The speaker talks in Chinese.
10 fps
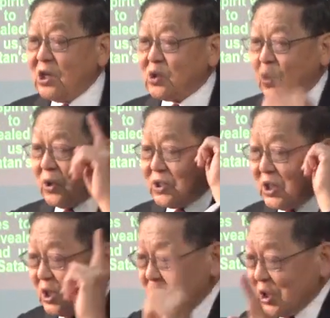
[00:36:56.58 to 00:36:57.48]
所
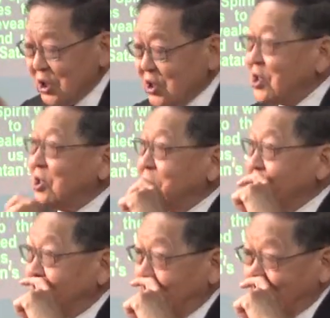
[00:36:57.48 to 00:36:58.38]
启示的
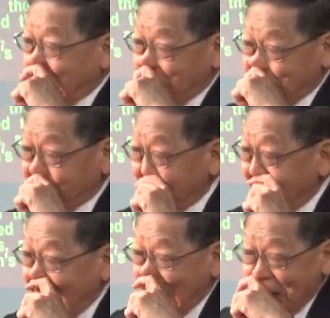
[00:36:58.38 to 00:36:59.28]
真理，
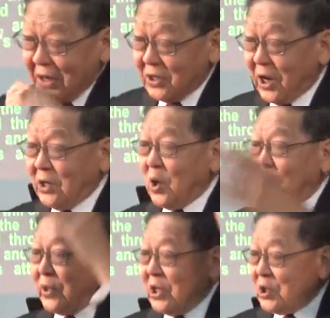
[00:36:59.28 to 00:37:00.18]
能
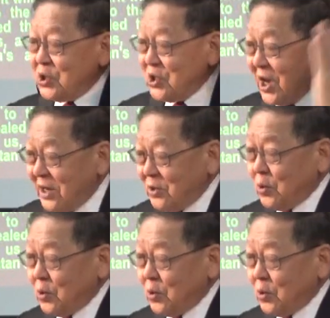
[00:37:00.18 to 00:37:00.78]
够以坚